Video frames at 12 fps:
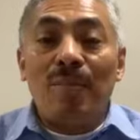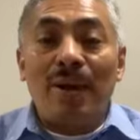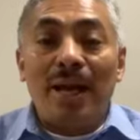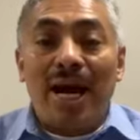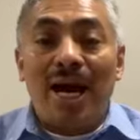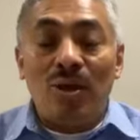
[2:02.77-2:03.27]

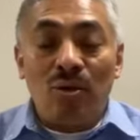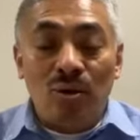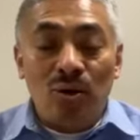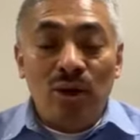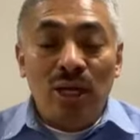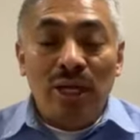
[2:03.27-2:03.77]

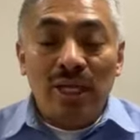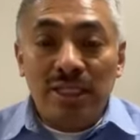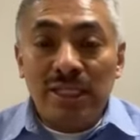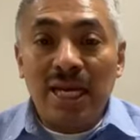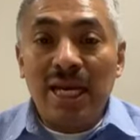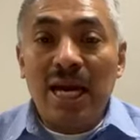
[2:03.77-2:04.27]
pecado
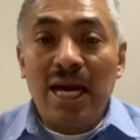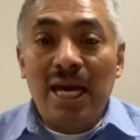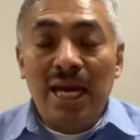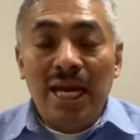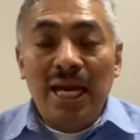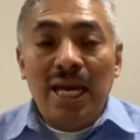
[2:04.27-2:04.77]
llega
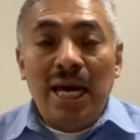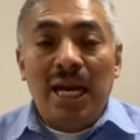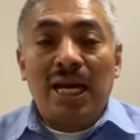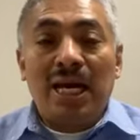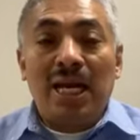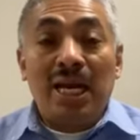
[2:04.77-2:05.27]

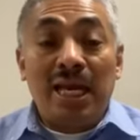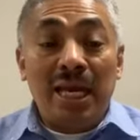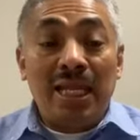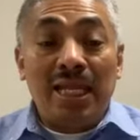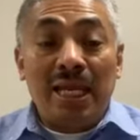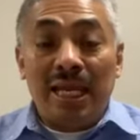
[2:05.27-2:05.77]
al
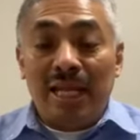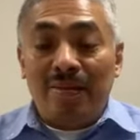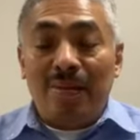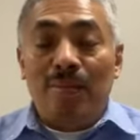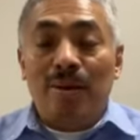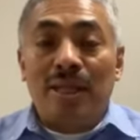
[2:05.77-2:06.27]
creyente y
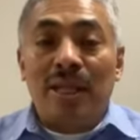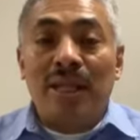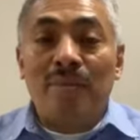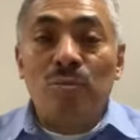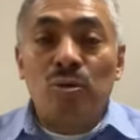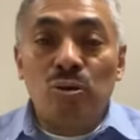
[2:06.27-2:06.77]
debemos de
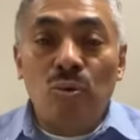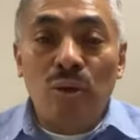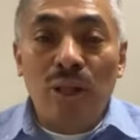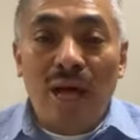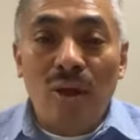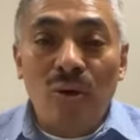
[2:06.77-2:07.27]
tener mucho
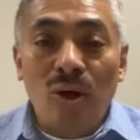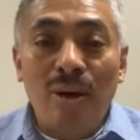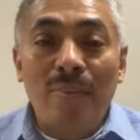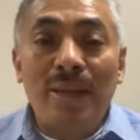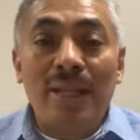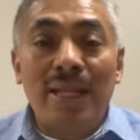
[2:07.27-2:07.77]
cuidado. Dios
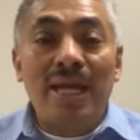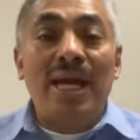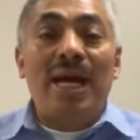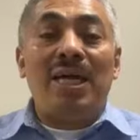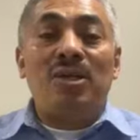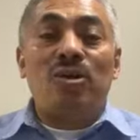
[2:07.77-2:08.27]
les
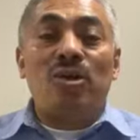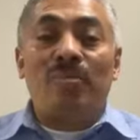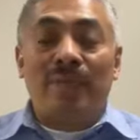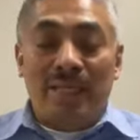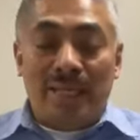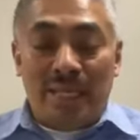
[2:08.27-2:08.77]
bendiga,
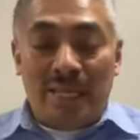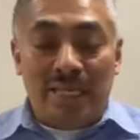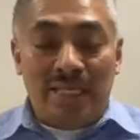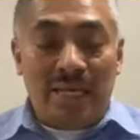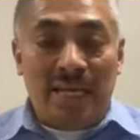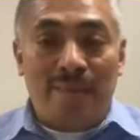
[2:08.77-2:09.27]
solamente
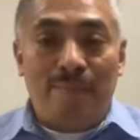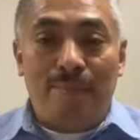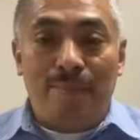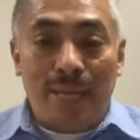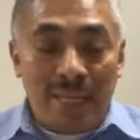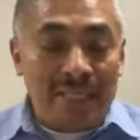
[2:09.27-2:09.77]
quise que
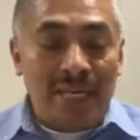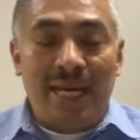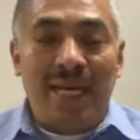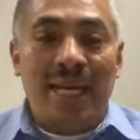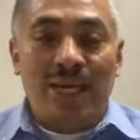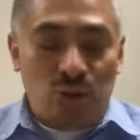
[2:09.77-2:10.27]
piensen
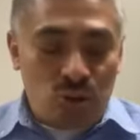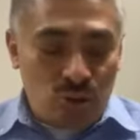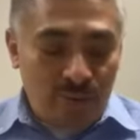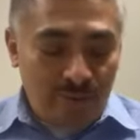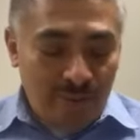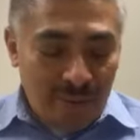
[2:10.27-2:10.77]
en eso,
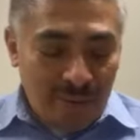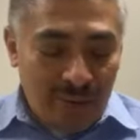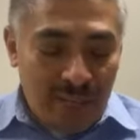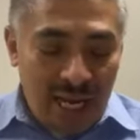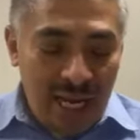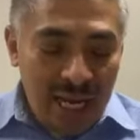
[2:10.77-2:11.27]

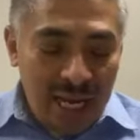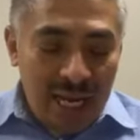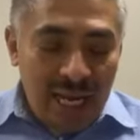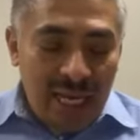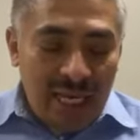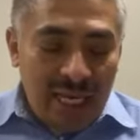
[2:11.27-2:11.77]
¿verdad?
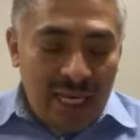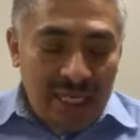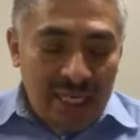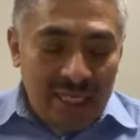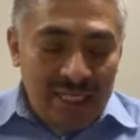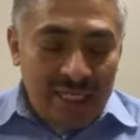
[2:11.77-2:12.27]
Es
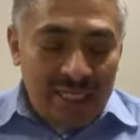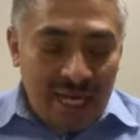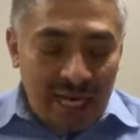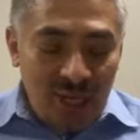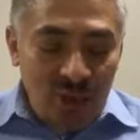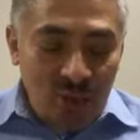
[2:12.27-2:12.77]

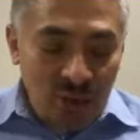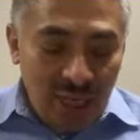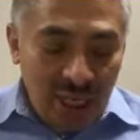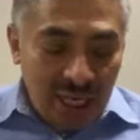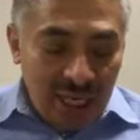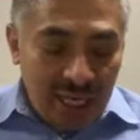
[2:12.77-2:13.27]
necesario
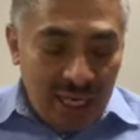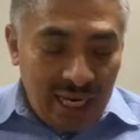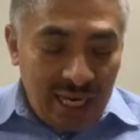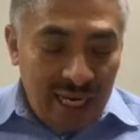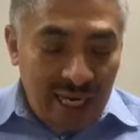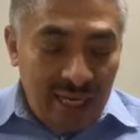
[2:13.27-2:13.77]

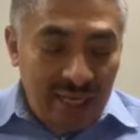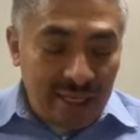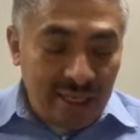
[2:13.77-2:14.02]
que